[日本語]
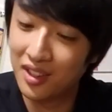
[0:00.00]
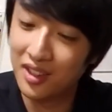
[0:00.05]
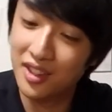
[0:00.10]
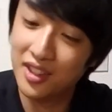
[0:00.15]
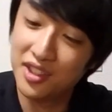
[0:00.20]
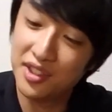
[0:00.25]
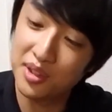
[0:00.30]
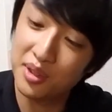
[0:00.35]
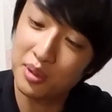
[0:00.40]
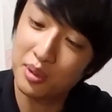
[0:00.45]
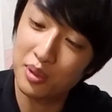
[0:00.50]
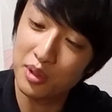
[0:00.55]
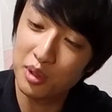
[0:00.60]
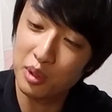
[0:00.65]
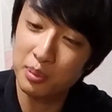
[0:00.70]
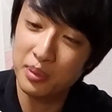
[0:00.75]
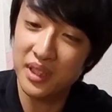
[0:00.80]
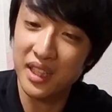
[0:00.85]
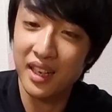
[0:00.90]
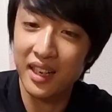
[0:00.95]
一応この予
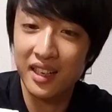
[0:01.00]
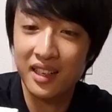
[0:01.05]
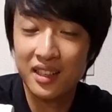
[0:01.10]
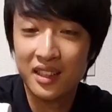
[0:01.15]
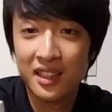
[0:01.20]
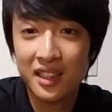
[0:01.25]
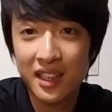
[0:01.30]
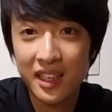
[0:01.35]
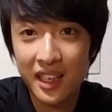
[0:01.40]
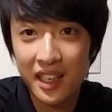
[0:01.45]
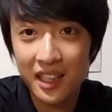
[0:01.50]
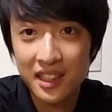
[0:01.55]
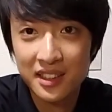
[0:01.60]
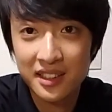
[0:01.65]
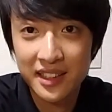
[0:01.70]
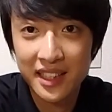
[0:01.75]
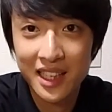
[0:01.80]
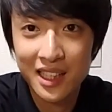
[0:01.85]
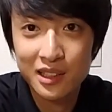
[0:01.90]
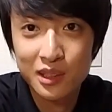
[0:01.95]
備で エーエス
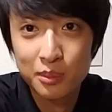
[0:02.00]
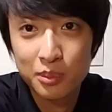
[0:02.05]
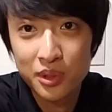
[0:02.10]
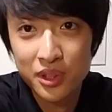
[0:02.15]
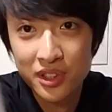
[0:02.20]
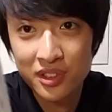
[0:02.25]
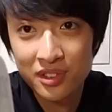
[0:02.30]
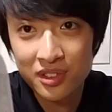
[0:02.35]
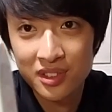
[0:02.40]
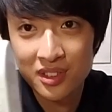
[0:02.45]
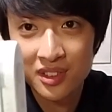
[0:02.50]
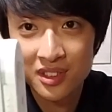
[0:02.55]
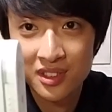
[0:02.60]
にひゃくブイ 君。